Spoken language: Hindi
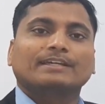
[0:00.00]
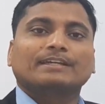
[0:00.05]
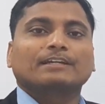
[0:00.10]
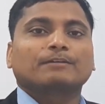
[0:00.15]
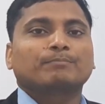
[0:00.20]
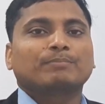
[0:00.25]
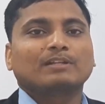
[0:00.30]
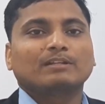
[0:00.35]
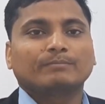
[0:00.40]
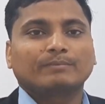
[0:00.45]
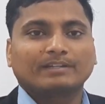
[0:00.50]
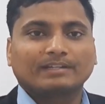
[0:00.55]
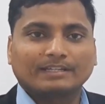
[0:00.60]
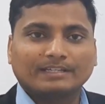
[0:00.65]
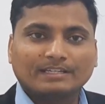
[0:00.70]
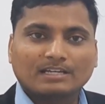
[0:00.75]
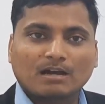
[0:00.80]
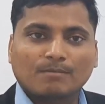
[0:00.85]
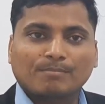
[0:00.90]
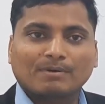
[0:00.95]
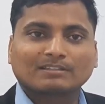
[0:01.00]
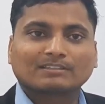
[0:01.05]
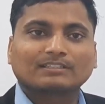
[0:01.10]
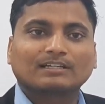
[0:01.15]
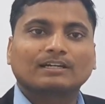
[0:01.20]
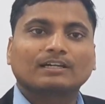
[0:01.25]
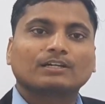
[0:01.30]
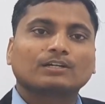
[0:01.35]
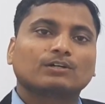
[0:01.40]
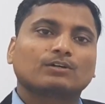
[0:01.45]
एक प्ले में नहीं आ
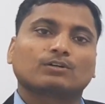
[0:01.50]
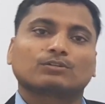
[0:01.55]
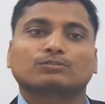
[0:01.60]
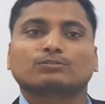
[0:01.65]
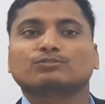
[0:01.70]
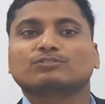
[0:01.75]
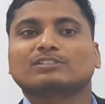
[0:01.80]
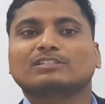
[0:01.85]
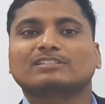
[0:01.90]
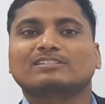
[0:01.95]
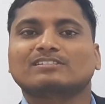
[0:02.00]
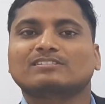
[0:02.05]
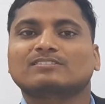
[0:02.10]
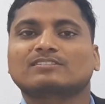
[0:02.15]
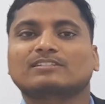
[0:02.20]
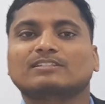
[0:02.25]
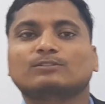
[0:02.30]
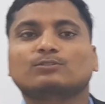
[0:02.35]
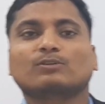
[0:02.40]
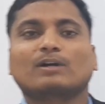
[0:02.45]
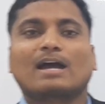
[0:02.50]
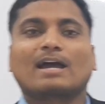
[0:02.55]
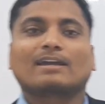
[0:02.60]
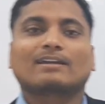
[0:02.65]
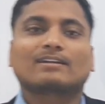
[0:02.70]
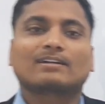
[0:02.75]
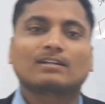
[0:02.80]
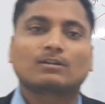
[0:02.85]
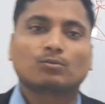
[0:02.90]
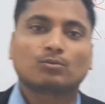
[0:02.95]
पाता है और दूसरी चीज़ की जो
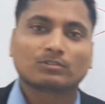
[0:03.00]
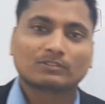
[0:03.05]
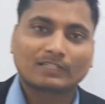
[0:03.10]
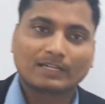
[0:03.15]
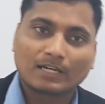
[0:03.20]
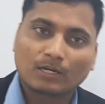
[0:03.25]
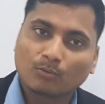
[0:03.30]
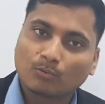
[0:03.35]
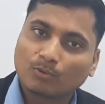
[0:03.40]
एंगल होता है